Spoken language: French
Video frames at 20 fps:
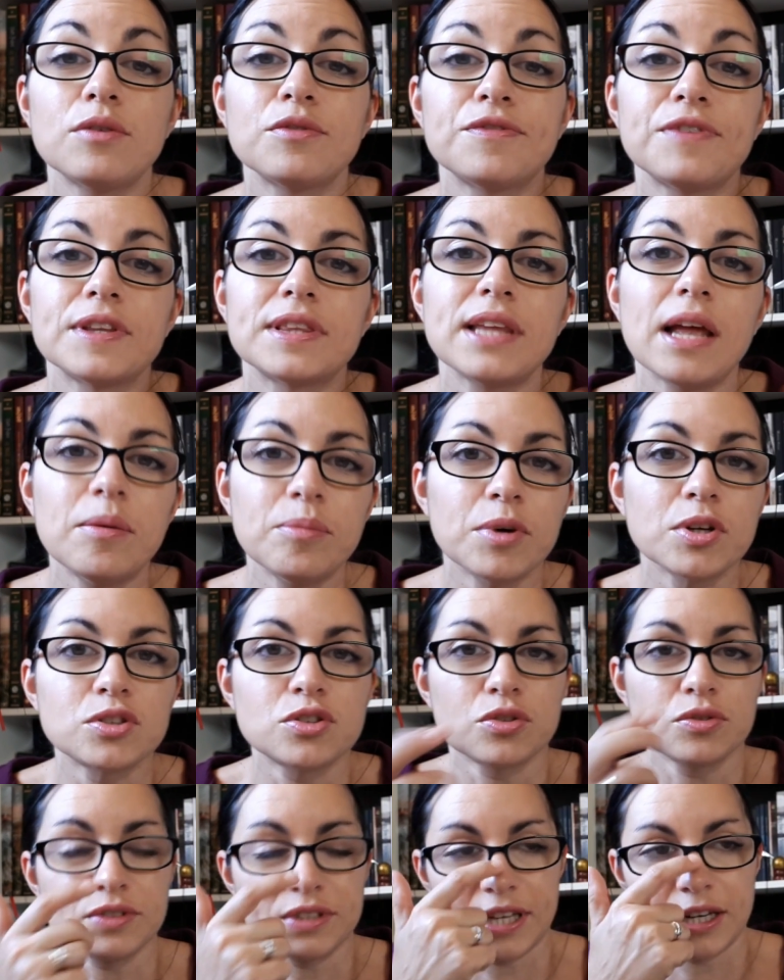on fait tellement de
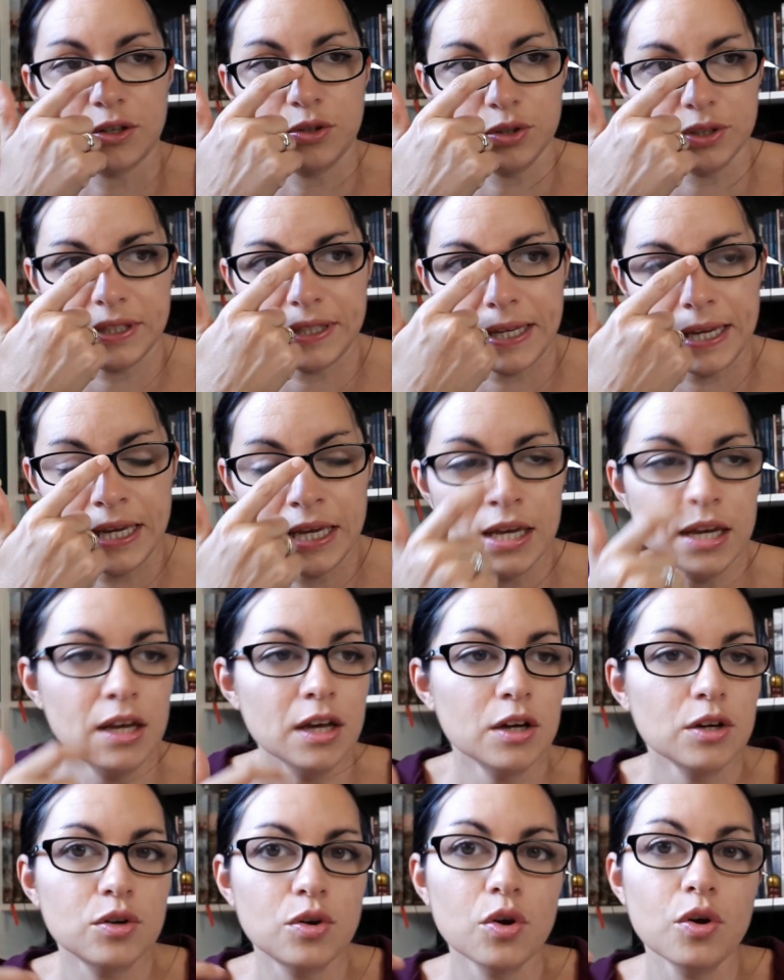choses à côté
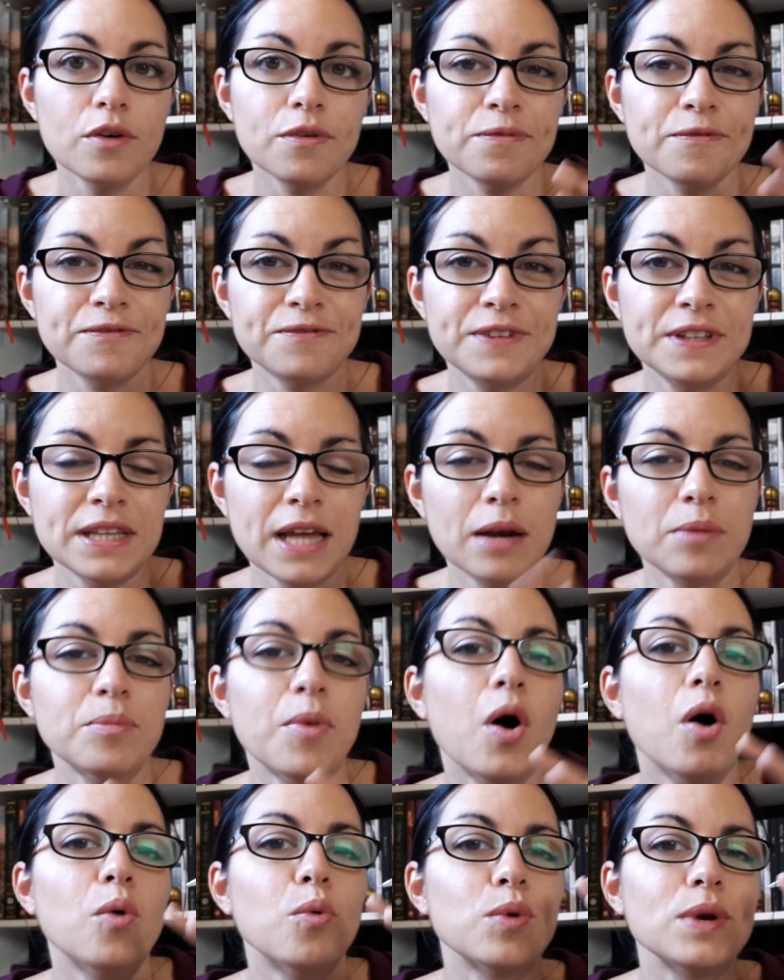que
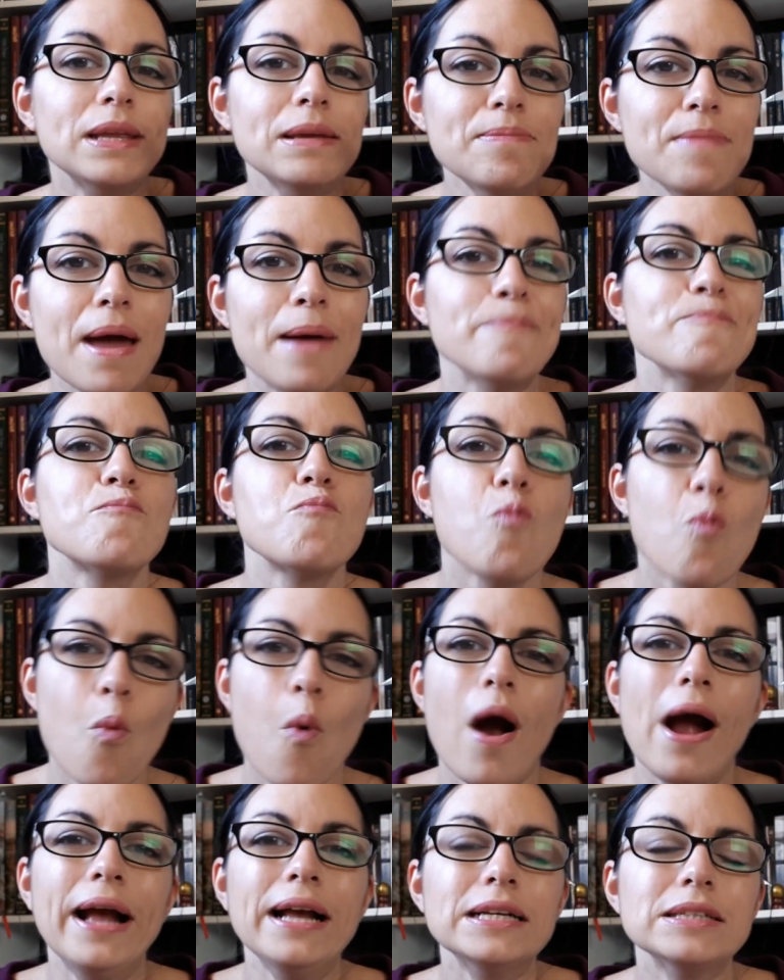finalement, on lit même
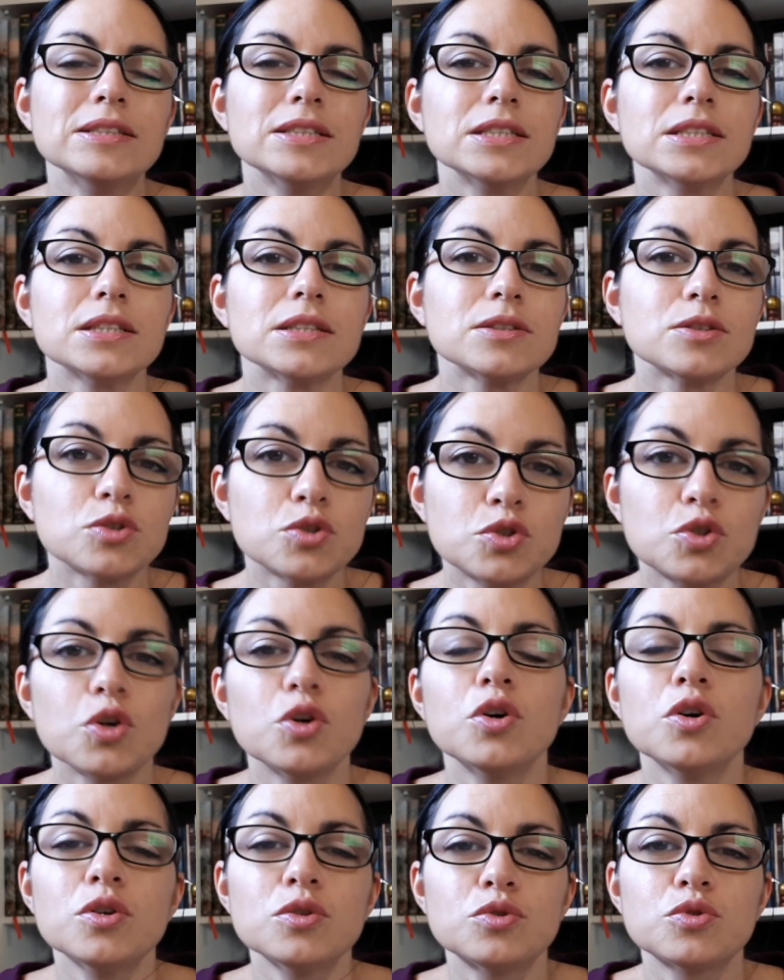moins
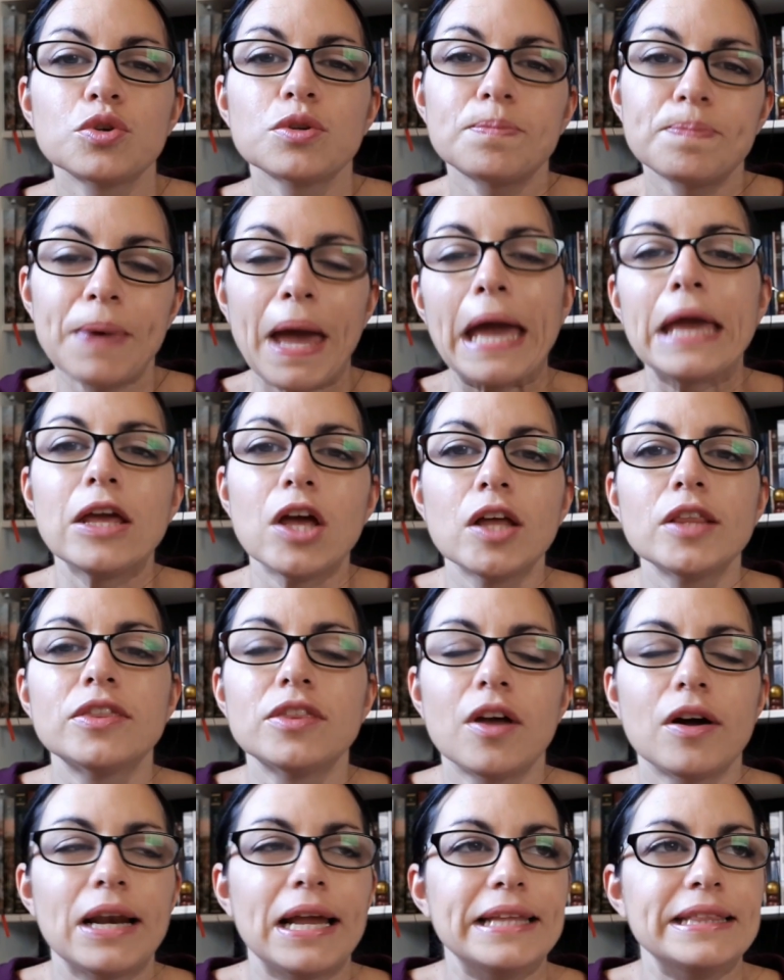que d'autres périodes
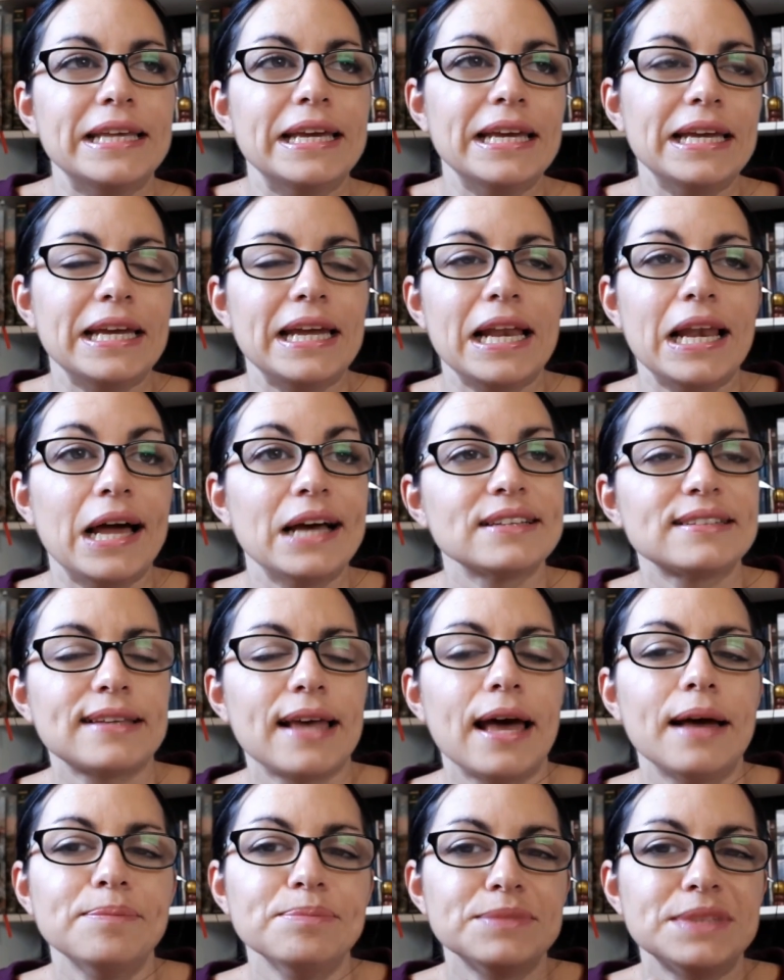dans l'année. Et là, ça
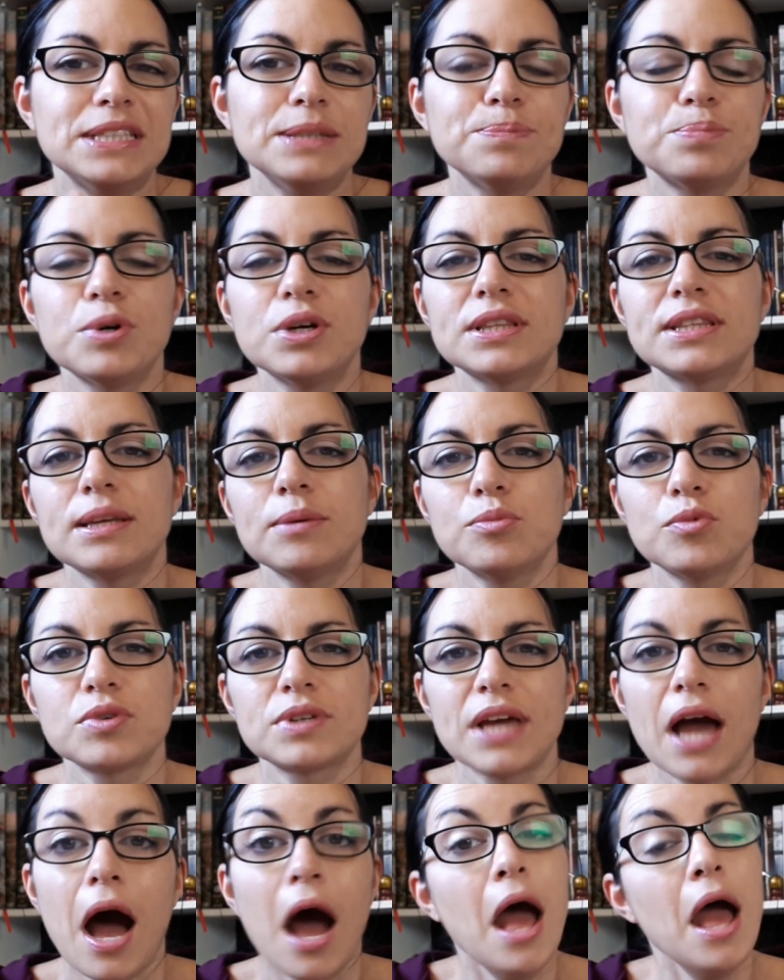a un petit peu été mon
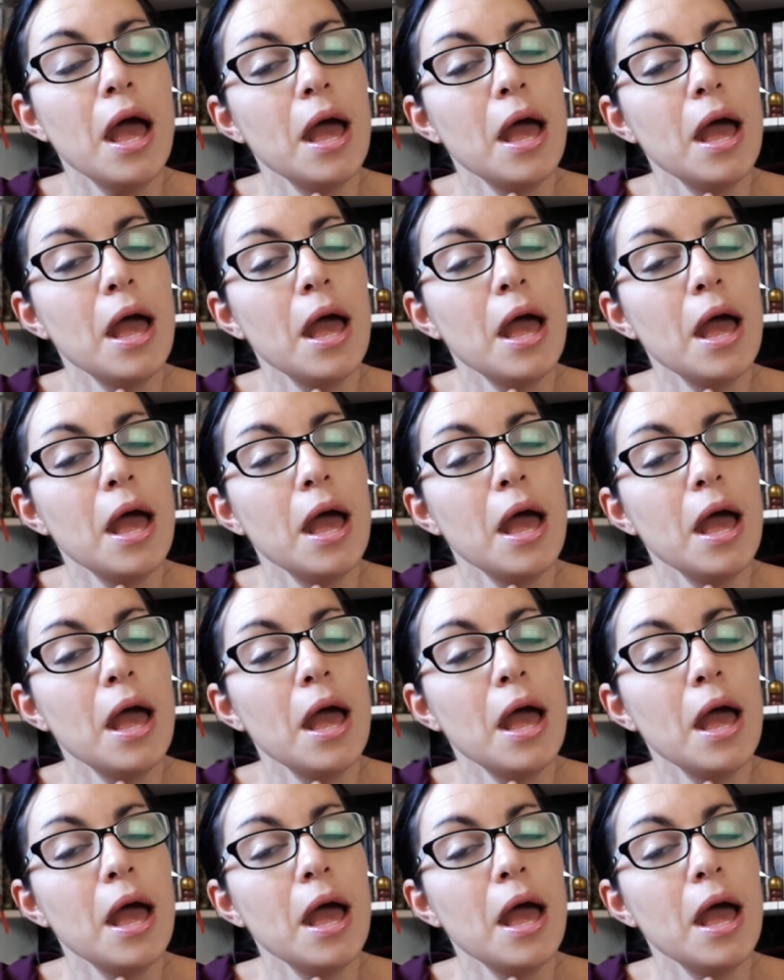cas.